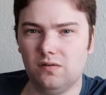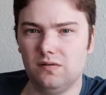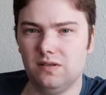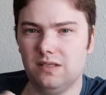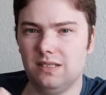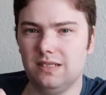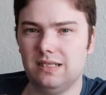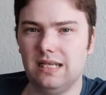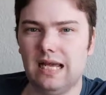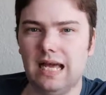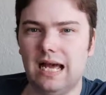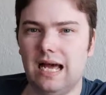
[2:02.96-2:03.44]
und
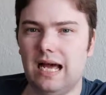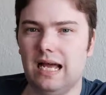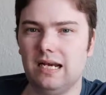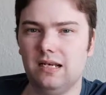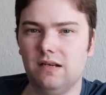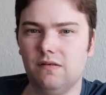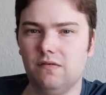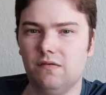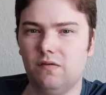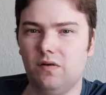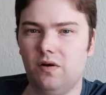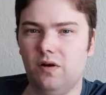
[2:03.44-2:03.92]
sich da
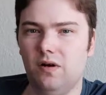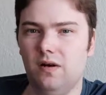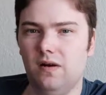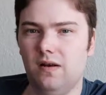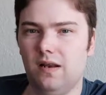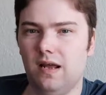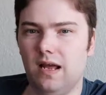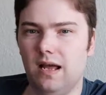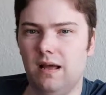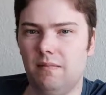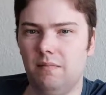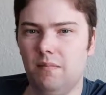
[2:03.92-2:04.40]

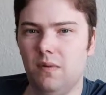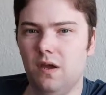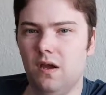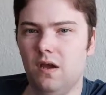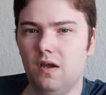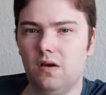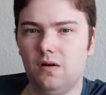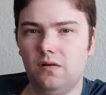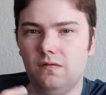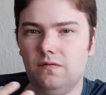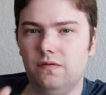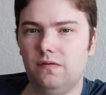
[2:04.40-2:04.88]
angefreundet haben
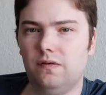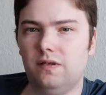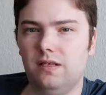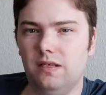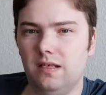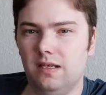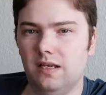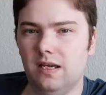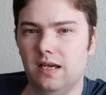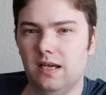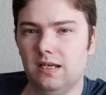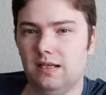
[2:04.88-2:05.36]
und für
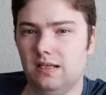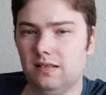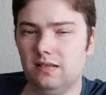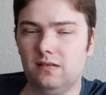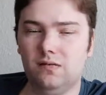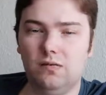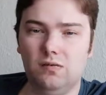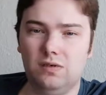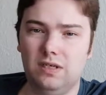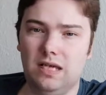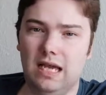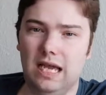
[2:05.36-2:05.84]
die das
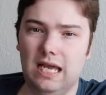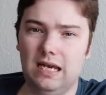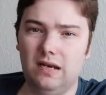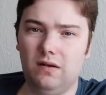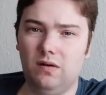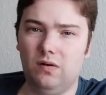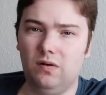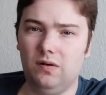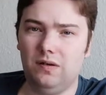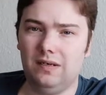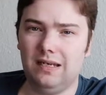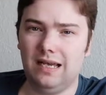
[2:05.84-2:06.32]
Nokia
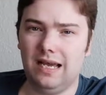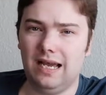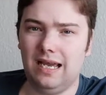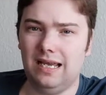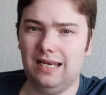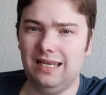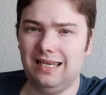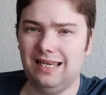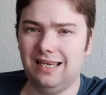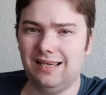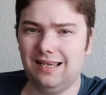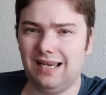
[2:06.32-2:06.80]
N9 der
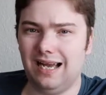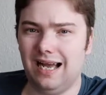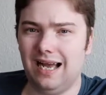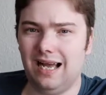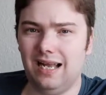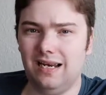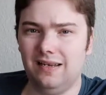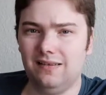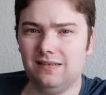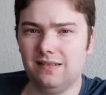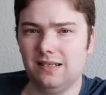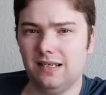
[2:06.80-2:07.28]
heilige
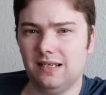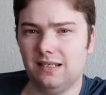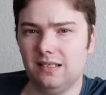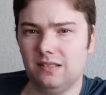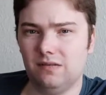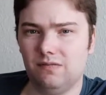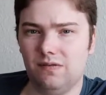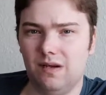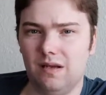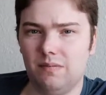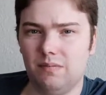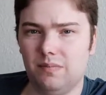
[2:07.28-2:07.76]
heilige in Sachen
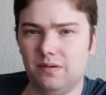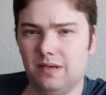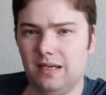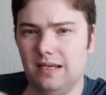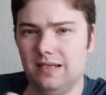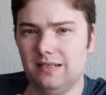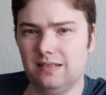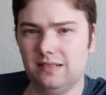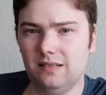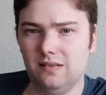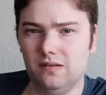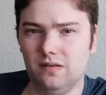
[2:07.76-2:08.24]

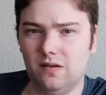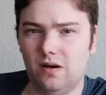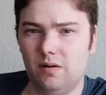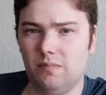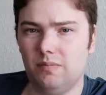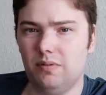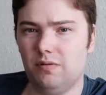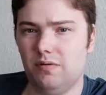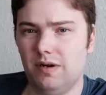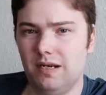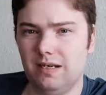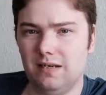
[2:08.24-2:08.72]
Swipe-Gesten
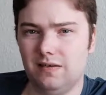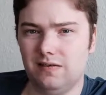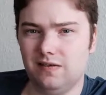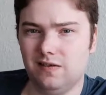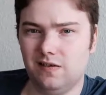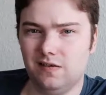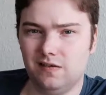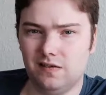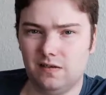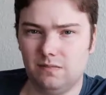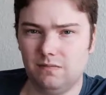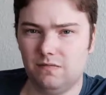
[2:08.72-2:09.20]
Operating
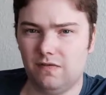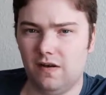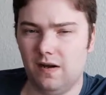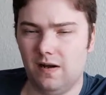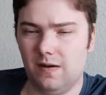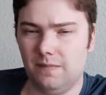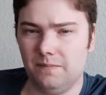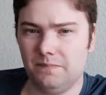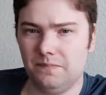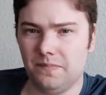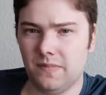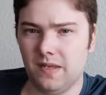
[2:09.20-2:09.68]
System
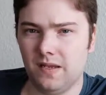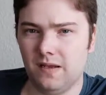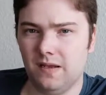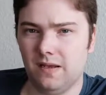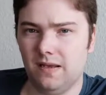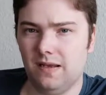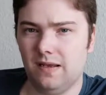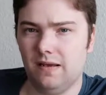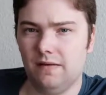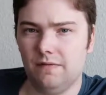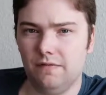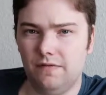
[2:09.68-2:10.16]
war.
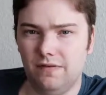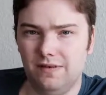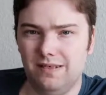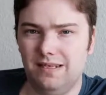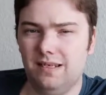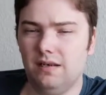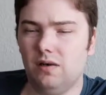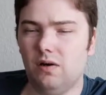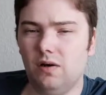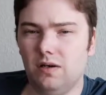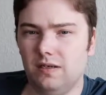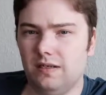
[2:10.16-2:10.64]
Für
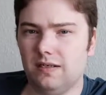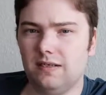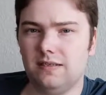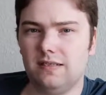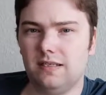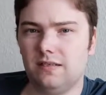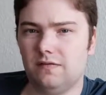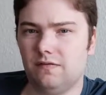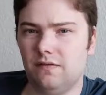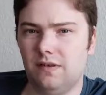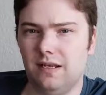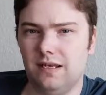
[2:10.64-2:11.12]
die Leute ist
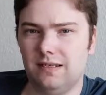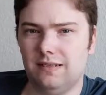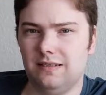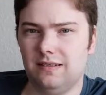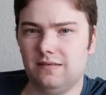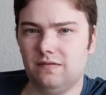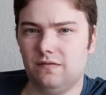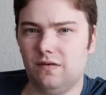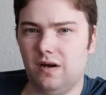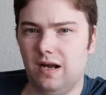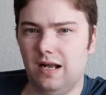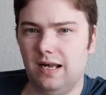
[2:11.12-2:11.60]
das vielleicht
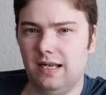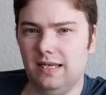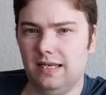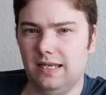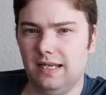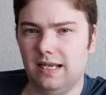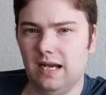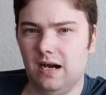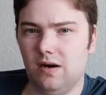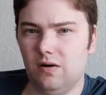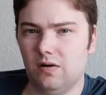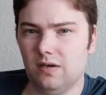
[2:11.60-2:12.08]
vor allen
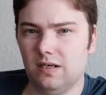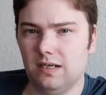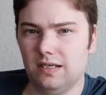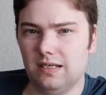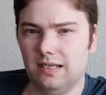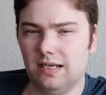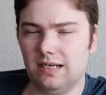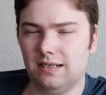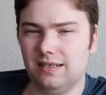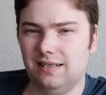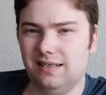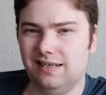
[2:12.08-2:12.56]
Dingen auch
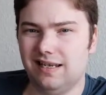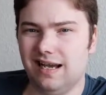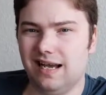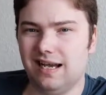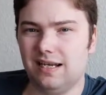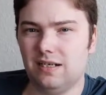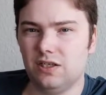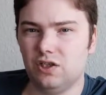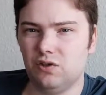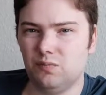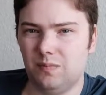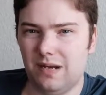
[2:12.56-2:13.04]
gedacht, die
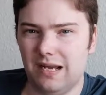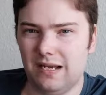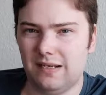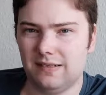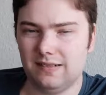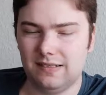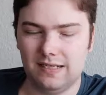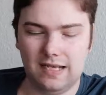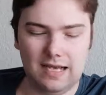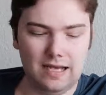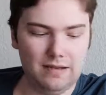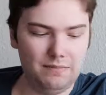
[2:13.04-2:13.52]
daran
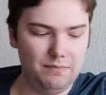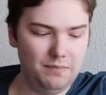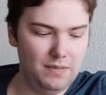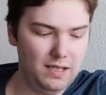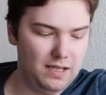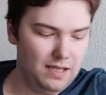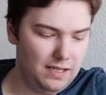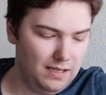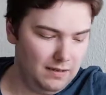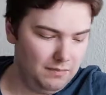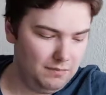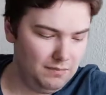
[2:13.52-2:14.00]
Spaß haben,
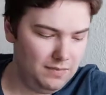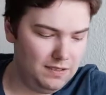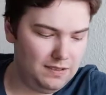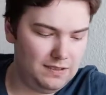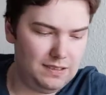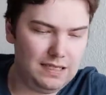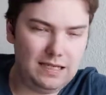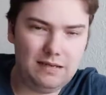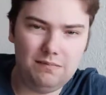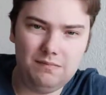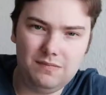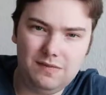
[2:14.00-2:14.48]
mit
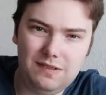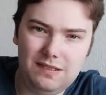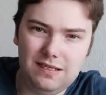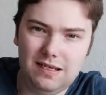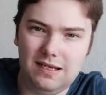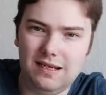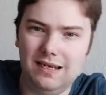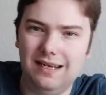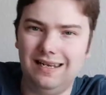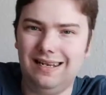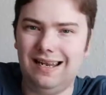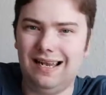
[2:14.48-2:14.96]
eben
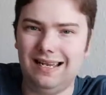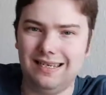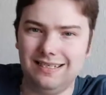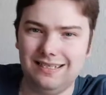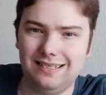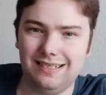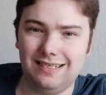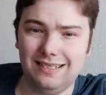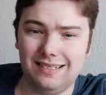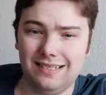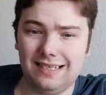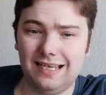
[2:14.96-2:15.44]
dieser
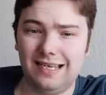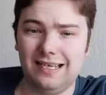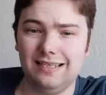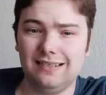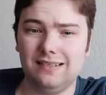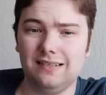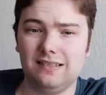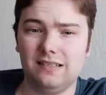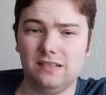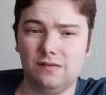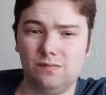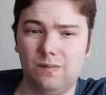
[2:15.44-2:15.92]

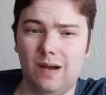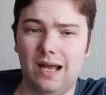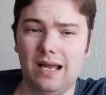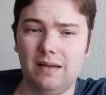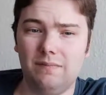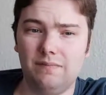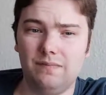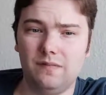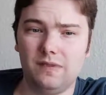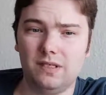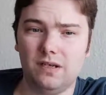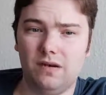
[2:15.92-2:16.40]
Leichtigkeit des
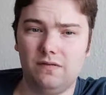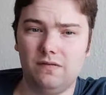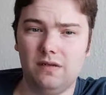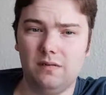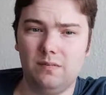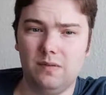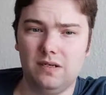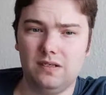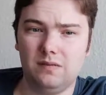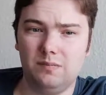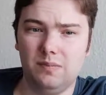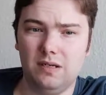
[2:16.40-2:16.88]
Swipens auf
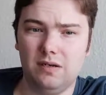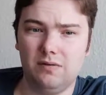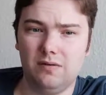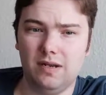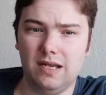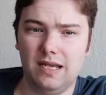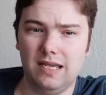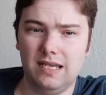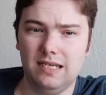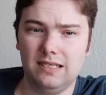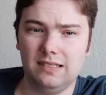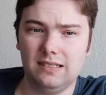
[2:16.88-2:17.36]
dem
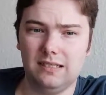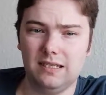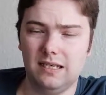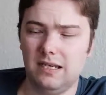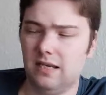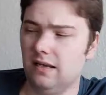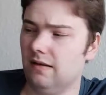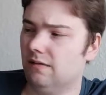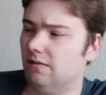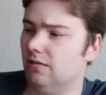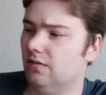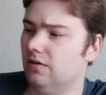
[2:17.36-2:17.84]
Xperia X,
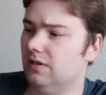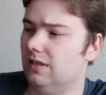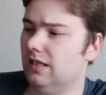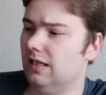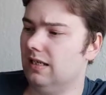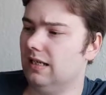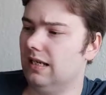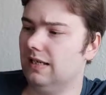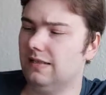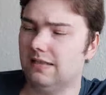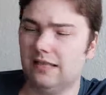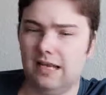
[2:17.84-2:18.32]
wo ich
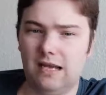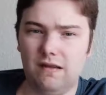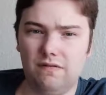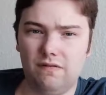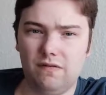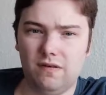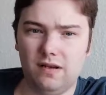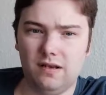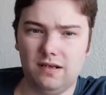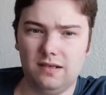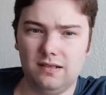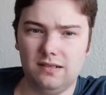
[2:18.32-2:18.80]
dann ganz
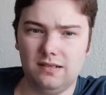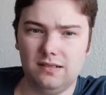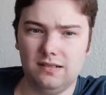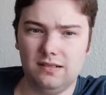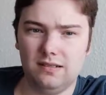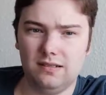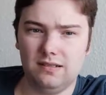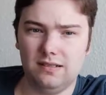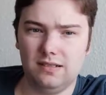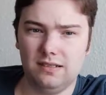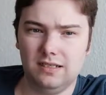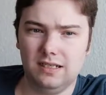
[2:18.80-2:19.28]
einfach
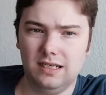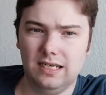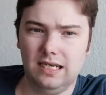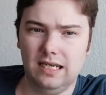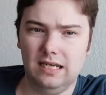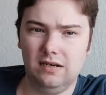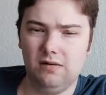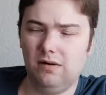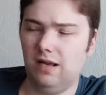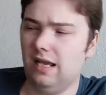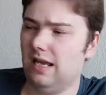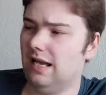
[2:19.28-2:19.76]
äh,
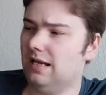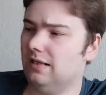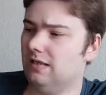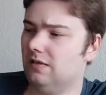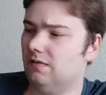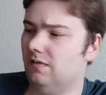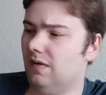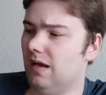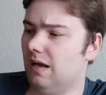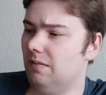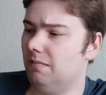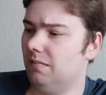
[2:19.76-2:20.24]
hin und her
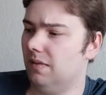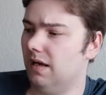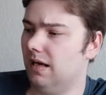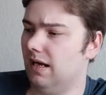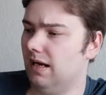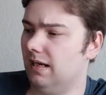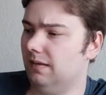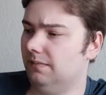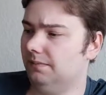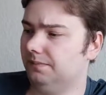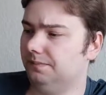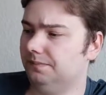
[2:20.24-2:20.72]
swipen
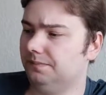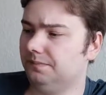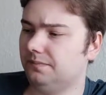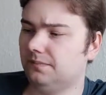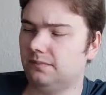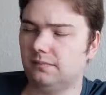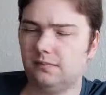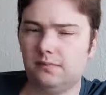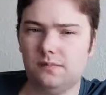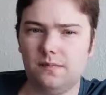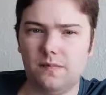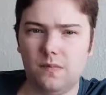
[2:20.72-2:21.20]
kann
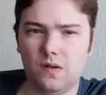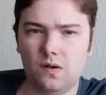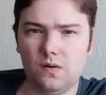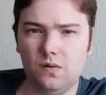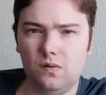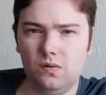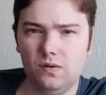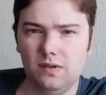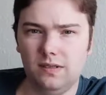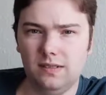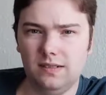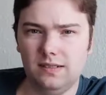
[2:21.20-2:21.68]

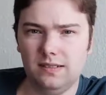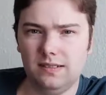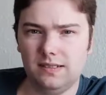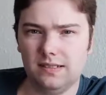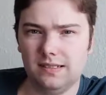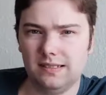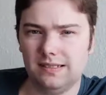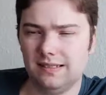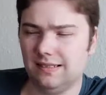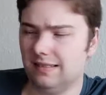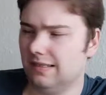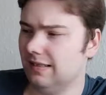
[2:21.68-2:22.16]

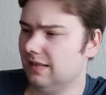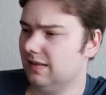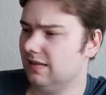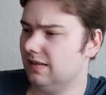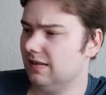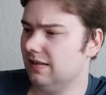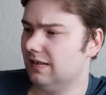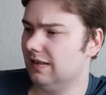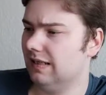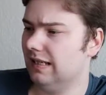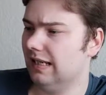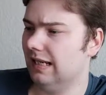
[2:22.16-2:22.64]
und
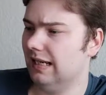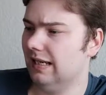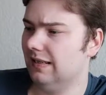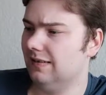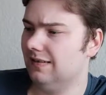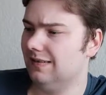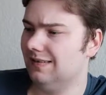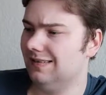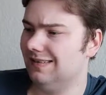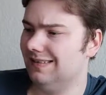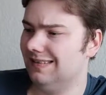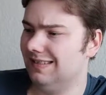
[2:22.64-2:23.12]
das
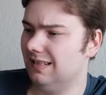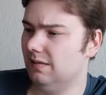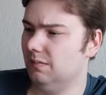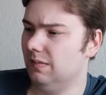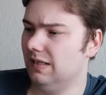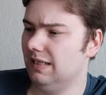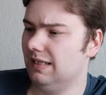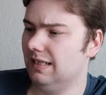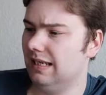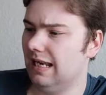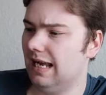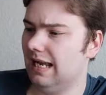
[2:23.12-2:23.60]
Gerät
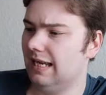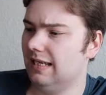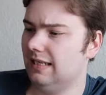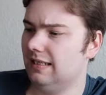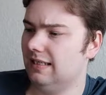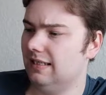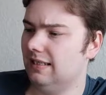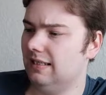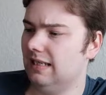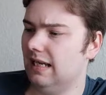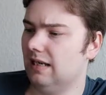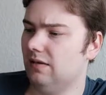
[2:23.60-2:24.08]
ziemlich
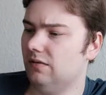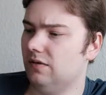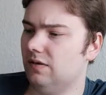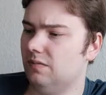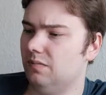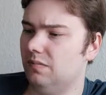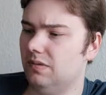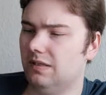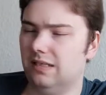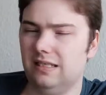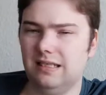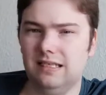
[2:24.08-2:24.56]
leicht
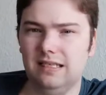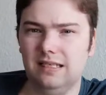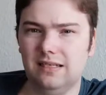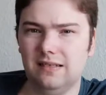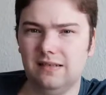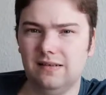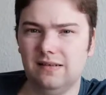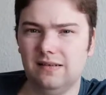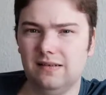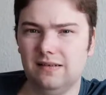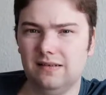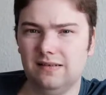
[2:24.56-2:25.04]
dadurch
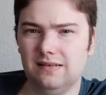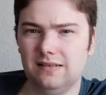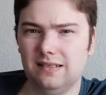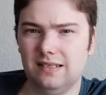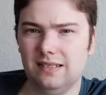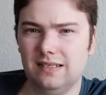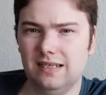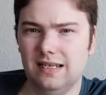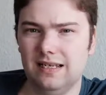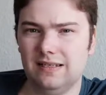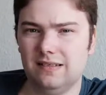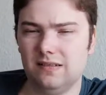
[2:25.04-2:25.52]
bedienen äh,
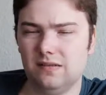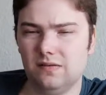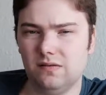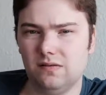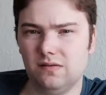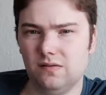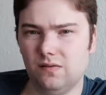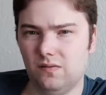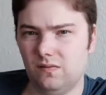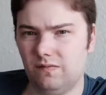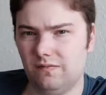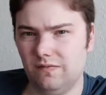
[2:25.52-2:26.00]
sich lässt
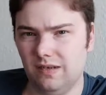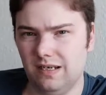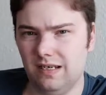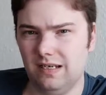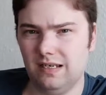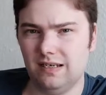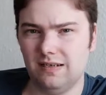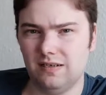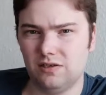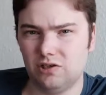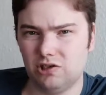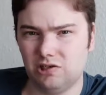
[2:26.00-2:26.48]
und
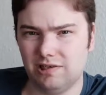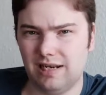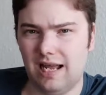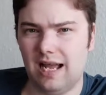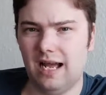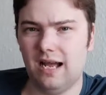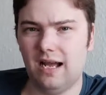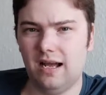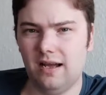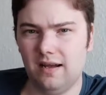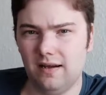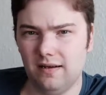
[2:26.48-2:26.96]
weniger
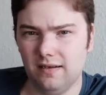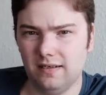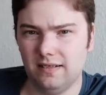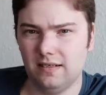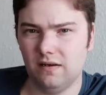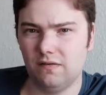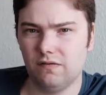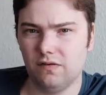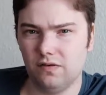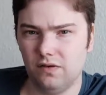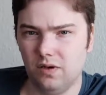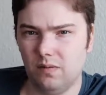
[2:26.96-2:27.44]
starr ich
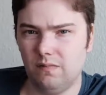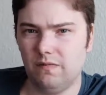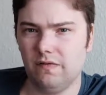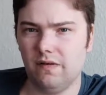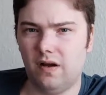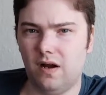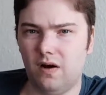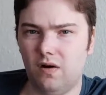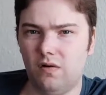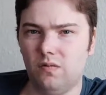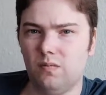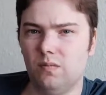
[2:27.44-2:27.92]
auf
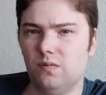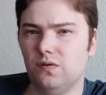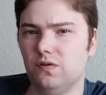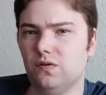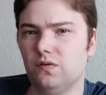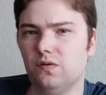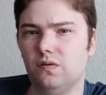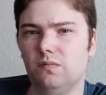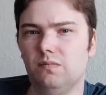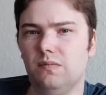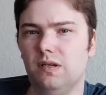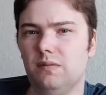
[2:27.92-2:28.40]
Knöpfe hauen
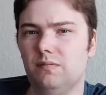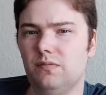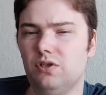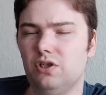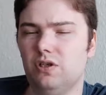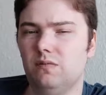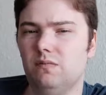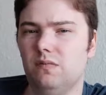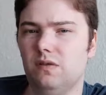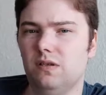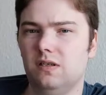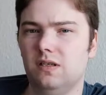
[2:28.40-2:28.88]
muss, um dann
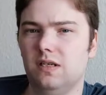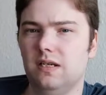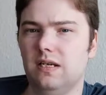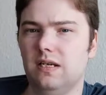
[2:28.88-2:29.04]
bestimmte